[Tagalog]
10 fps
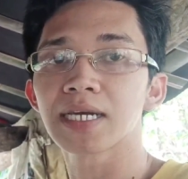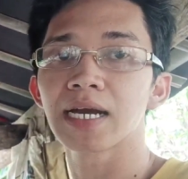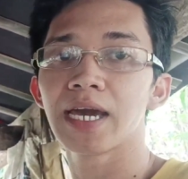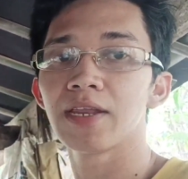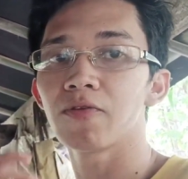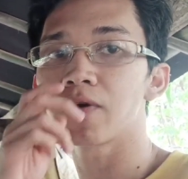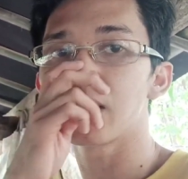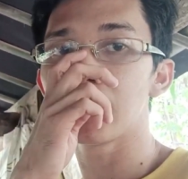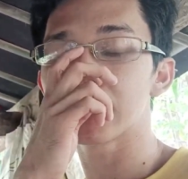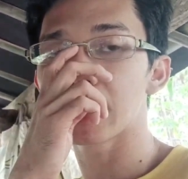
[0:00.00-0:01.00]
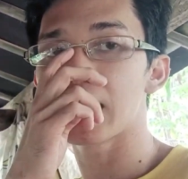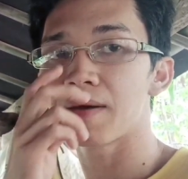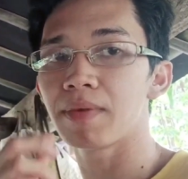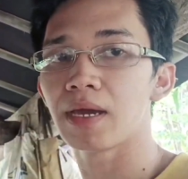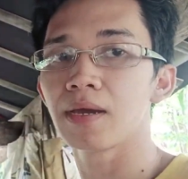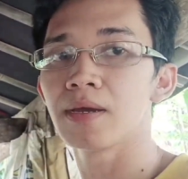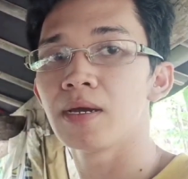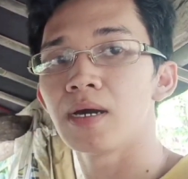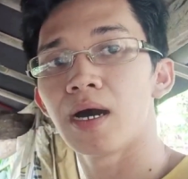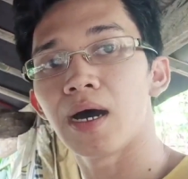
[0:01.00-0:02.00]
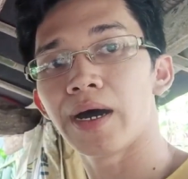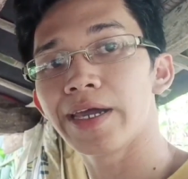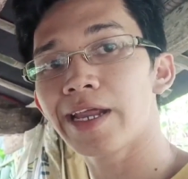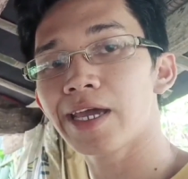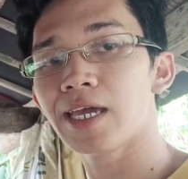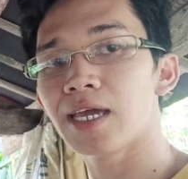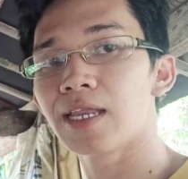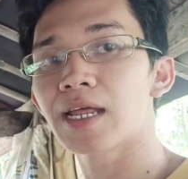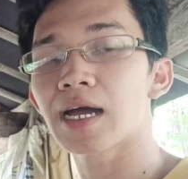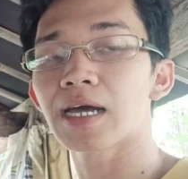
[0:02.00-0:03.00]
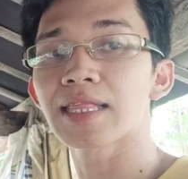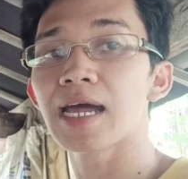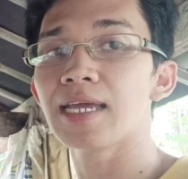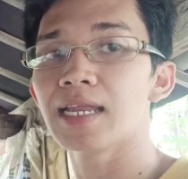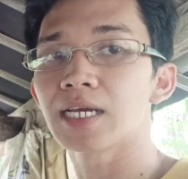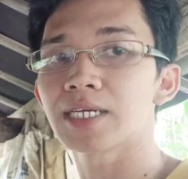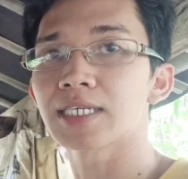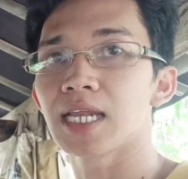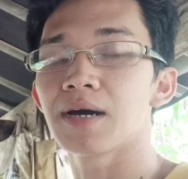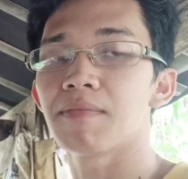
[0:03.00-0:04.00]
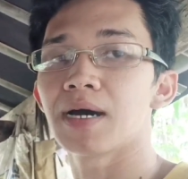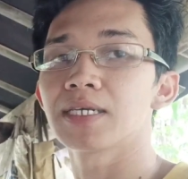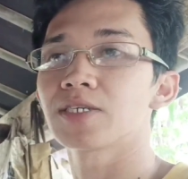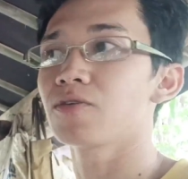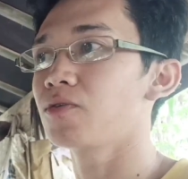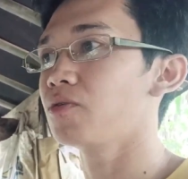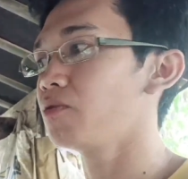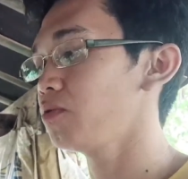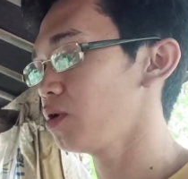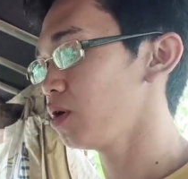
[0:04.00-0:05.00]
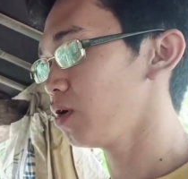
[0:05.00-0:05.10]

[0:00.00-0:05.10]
Kagaya nung isa naming uh, inahin, nakatali lang siya sa labas. So,